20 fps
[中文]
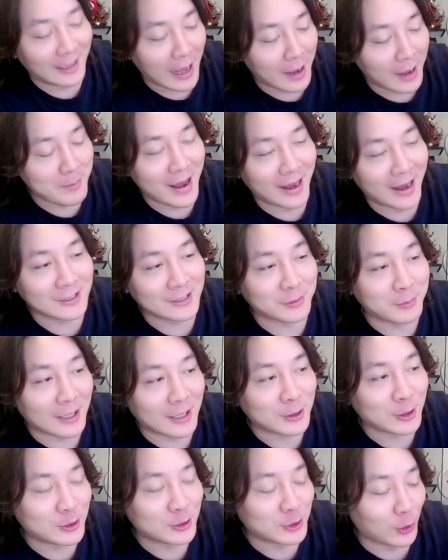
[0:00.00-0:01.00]
没什么，
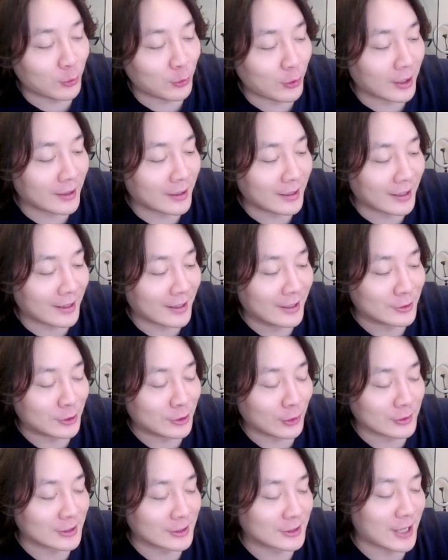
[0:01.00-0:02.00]
就是九月跟那个
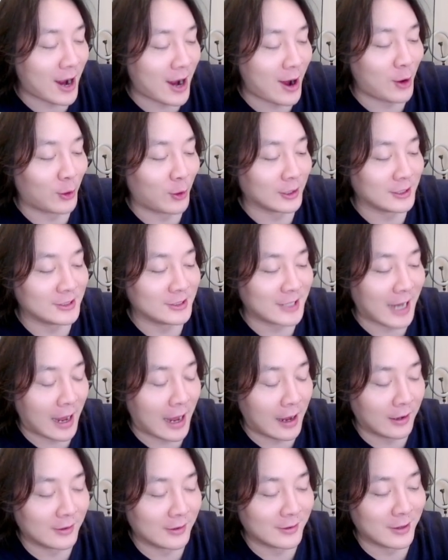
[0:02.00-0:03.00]
豆子吵了一架，
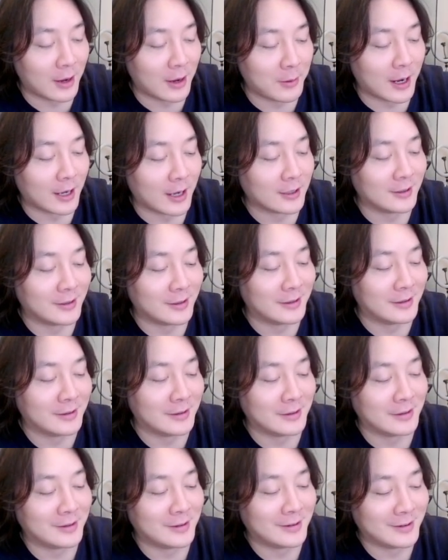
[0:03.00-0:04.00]
好吧？
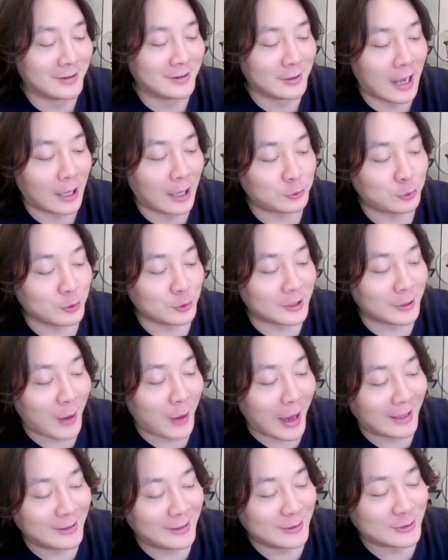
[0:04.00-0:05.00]
他具体
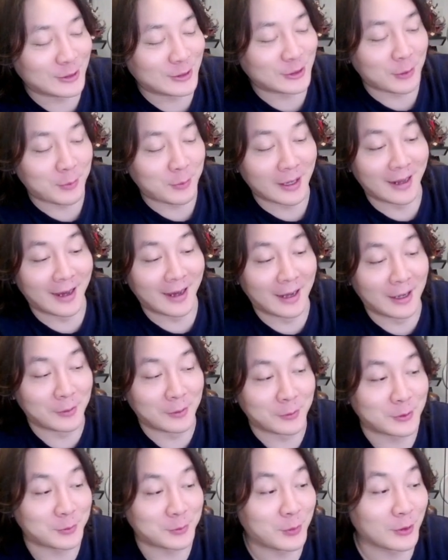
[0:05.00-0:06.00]
原因是什么呢？
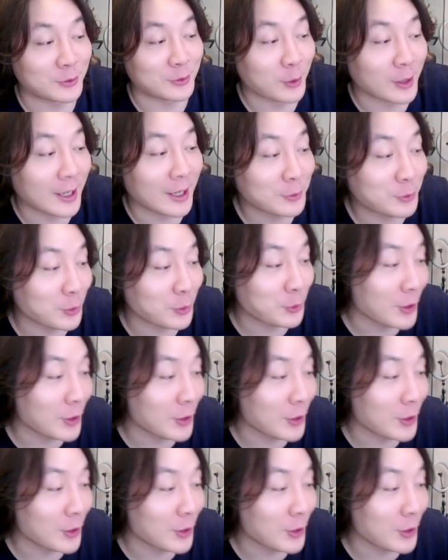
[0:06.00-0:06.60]
不，昨天就月